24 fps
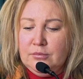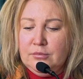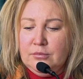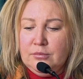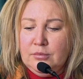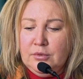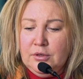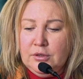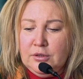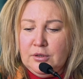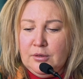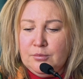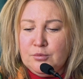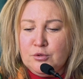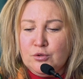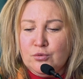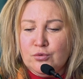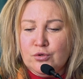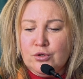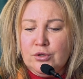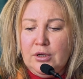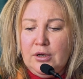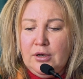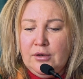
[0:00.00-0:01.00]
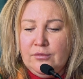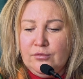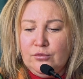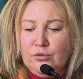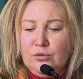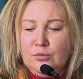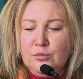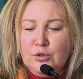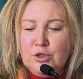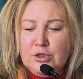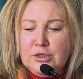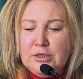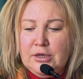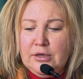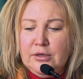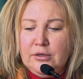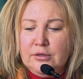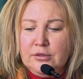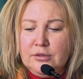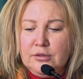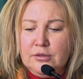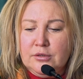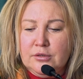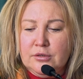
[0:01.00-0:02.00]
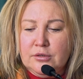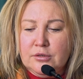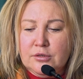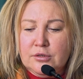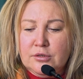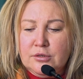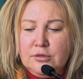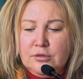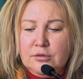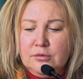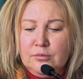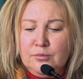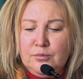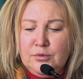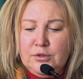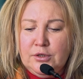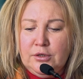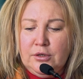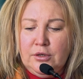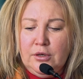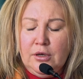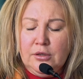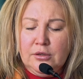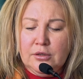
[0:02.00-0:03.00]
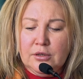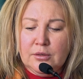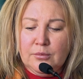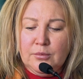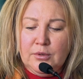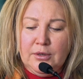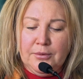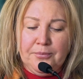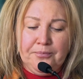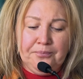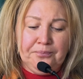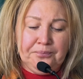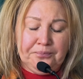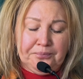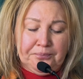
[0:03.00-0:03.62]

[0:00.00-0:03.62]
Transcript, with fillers: Мы это обсуждали в том числе э, с психиатрами